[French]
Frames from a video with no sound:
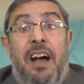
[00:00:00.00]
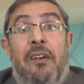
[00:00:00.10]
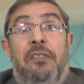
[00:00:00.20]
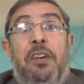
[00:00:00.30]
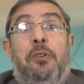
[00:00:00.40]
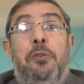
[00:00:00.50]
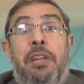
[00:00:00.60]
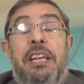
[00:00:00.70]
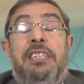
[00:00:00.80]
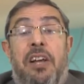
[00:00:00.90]
avec
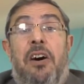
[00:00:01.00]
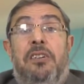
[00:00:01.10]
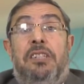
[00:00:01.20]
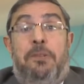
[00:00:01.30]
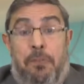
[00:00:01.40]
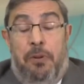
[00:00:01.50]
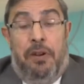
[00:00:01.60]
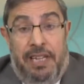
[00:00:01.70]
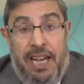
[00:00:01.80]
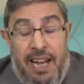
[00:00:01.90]
une essence
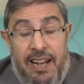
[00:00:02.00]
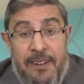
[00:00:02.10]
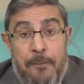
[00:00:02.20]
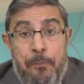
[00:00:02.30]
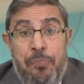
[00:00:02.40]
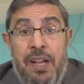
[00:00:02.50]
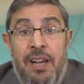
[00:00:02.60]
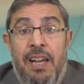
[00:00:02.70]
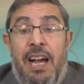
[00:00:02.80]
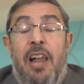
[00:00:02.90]
plurielle,
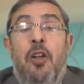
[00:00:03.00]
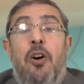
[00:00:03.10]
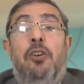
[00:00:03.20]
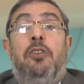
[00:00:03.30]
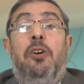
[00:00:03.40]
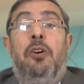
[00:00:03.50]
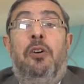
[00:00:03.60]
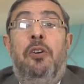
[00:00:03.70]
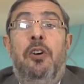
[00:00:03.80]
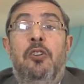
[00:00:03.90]
alors
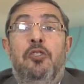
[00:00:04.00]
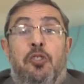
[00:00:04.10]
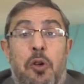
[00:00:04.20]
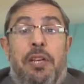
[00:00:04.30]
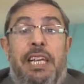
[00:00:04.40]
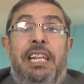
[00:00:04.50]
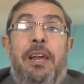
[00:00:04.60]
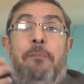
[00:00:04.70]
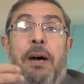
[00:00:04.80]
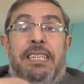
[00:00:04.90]
que ce qui
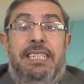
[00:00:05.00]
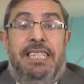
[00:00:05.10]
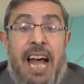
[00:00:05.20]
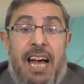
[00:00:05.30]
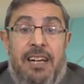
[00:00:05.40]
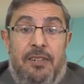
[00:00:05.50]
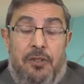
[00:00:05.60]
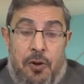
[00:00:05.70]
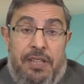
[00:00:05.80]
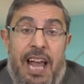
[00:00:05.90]
n'est pas saint,
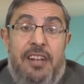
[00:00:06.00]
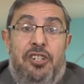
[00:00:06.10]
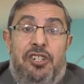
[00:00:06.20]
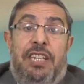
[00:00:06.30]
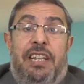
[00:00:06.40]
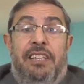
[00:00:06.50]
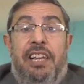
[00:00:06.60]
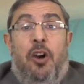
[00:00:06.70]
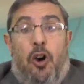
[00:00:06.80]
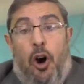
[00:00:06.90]
Kodesh,
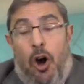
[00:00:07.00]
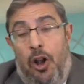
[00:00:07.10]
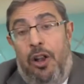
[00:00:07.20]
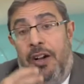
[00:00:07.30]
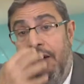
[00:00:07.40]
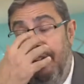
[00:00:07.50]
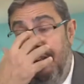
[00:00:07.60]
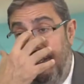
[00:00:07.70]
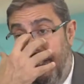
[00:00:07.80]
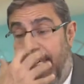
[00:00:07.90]
c'est-à-dire Chol,
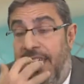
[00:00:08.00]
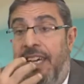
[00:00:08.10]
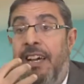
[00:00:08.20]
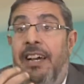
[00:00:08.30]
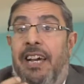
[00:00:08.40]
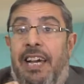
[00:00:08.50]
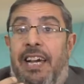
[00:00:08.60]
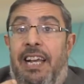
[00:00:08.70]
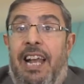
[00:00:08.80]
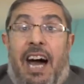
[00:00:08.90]
qui
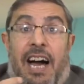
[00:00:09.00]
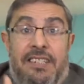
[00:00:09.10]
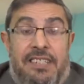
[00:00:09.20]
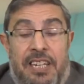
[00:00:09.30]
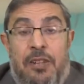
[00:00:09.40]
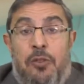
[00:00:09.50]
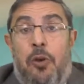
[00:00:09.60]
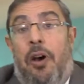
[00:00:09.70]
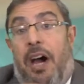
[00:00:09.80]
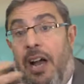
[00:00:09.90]
est la racine
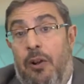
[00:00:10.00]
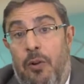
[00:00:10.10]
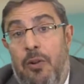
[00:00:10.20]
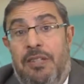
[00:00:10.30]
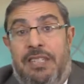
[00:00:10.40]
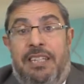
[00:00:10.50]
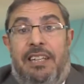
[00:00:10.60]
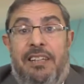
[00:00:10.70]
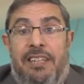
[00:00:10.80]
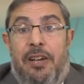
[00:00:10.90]
de Chaloul,
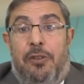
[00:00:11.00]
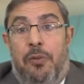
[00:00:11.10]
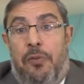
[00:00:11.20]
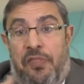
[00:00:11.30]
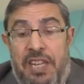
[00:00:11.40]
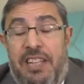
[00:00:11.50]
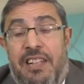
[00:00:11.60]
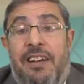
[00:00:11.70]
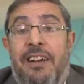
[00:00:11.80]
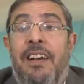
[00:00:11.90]
c'est-à-dire de vide,